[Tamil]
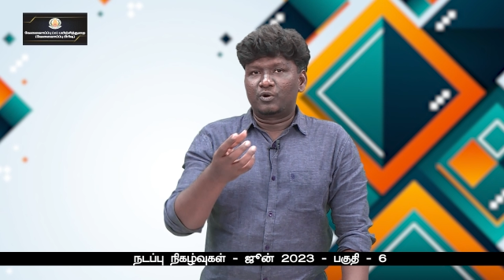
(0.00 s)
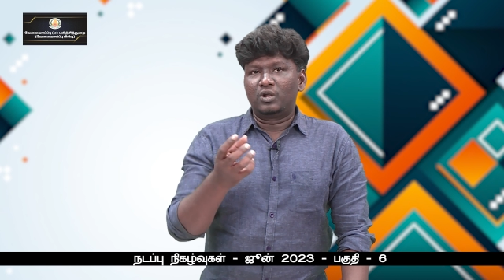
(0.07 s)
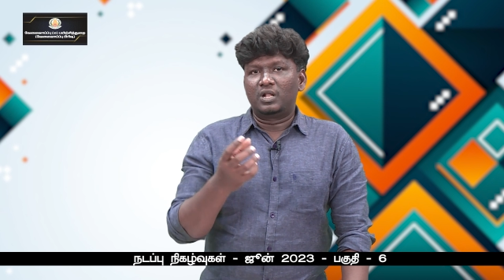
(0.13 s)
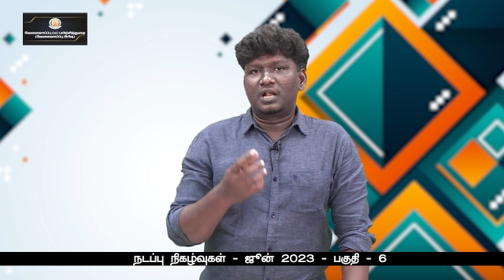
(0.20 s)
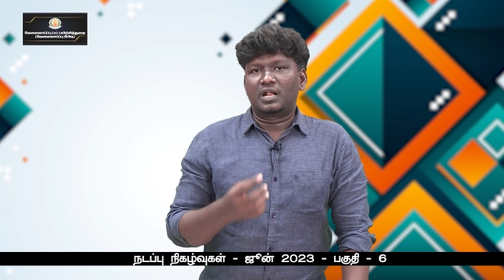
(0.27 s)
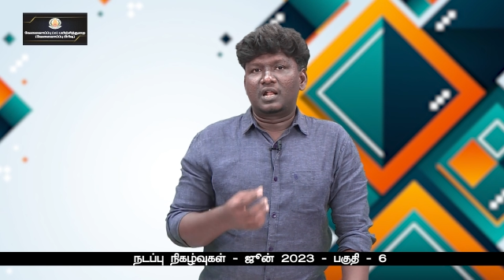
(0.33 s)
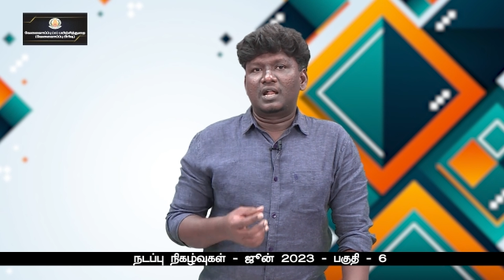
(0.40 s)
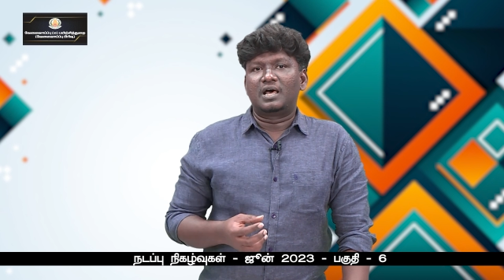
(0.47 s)

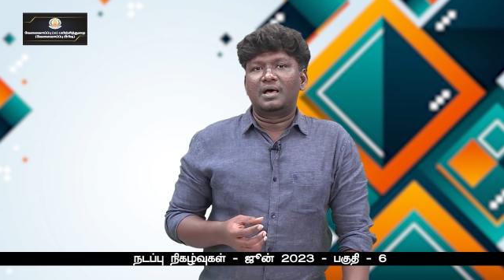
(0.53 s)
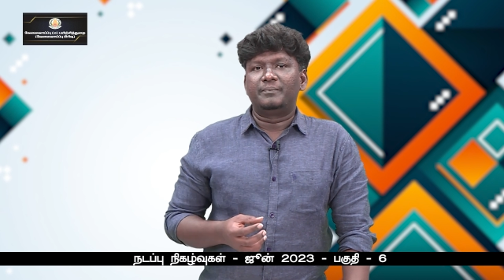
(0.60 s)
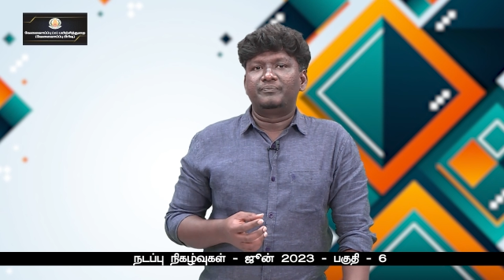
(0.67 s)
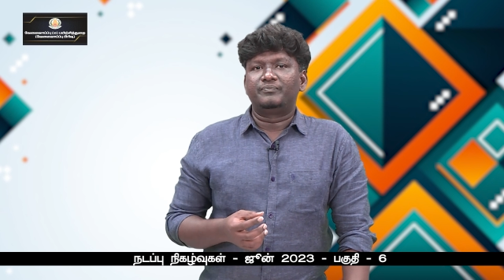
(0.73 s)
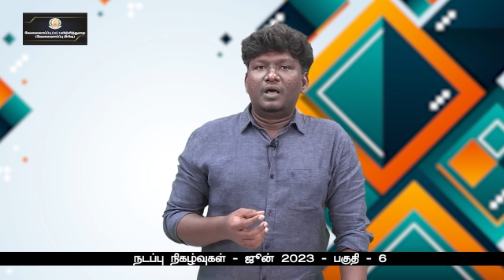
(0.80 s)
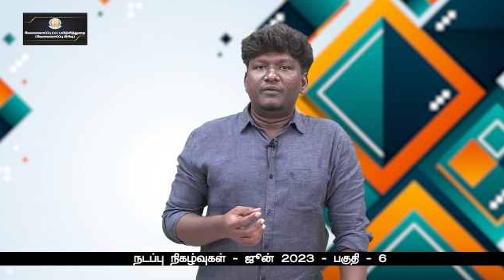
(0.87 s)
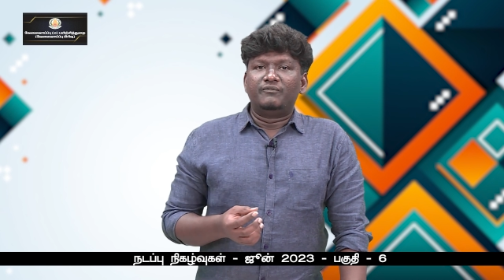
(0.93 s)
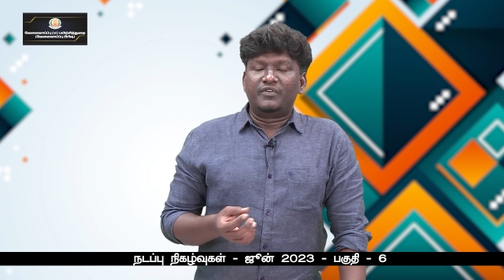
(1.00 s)
பொருளாக இருக்கலாம்
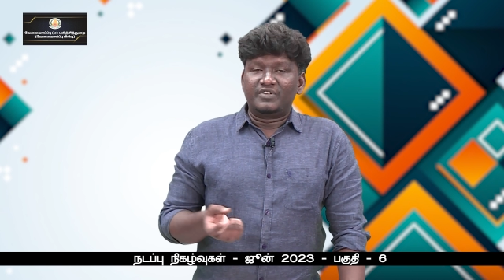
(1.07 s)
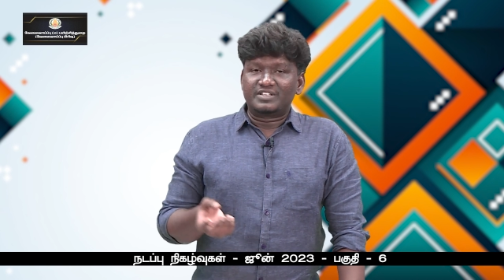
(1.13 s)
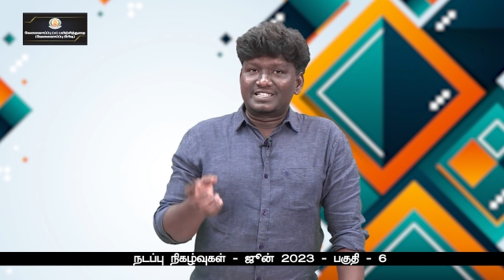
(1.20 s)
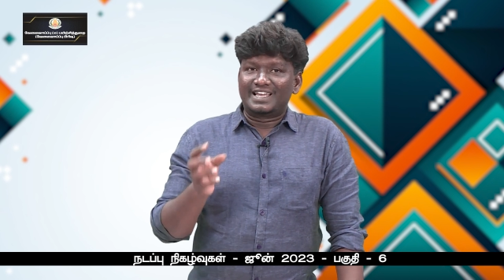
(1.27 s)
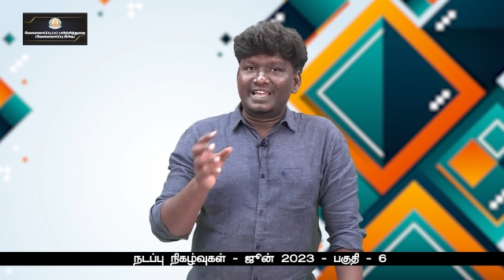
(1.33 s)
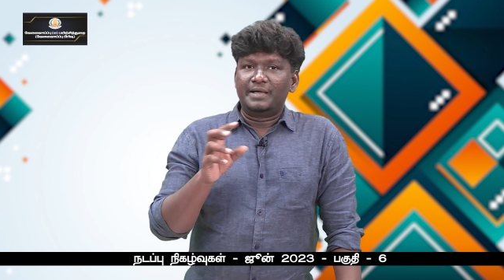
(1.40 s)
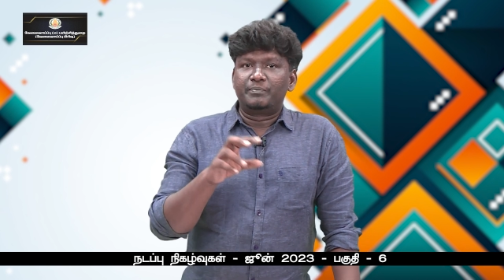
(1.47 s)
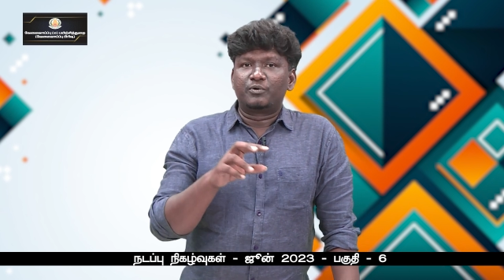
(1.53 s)

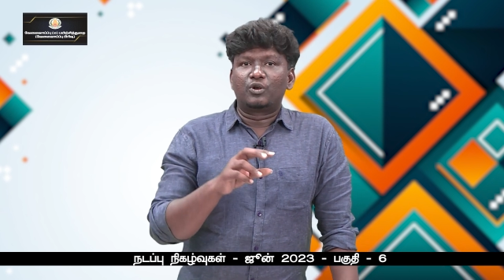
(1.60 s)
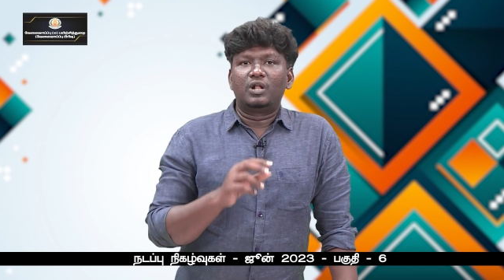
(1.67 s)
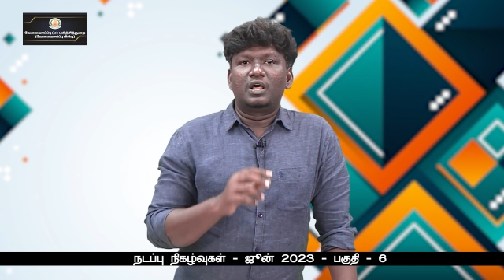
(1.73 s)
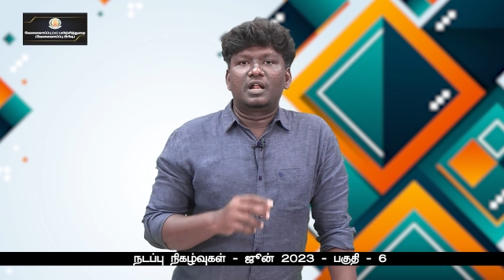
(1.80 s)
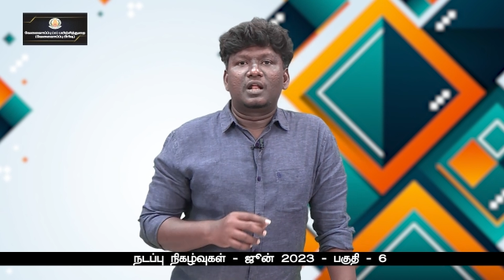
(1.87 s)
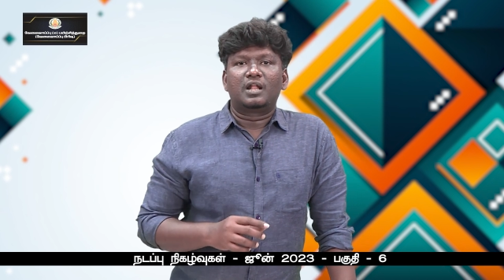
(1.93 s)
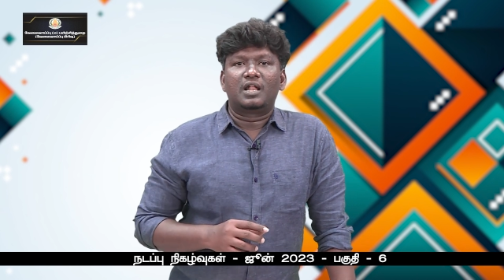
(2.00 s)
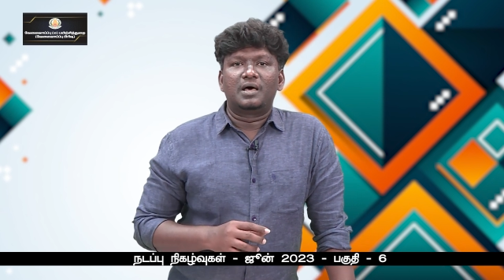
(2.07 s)
விவசாய
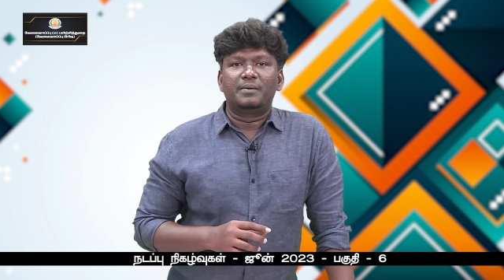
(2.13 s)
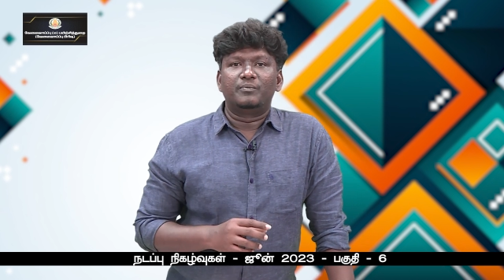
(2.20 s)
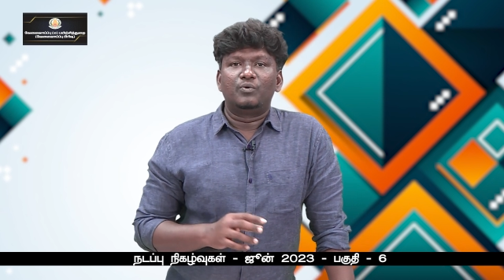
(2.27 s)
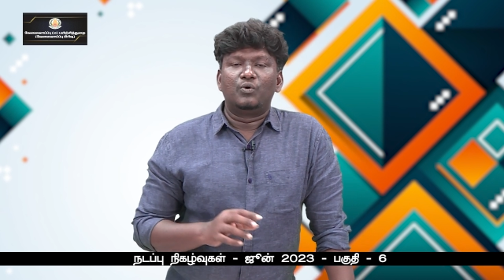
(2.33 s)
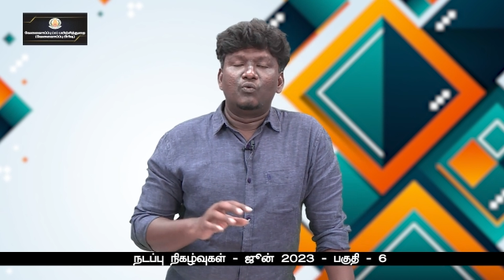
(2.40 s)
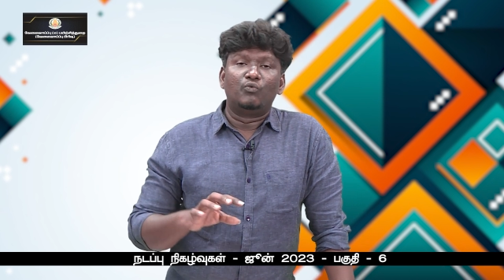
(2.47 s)
பொருளாக இருக்கலாம்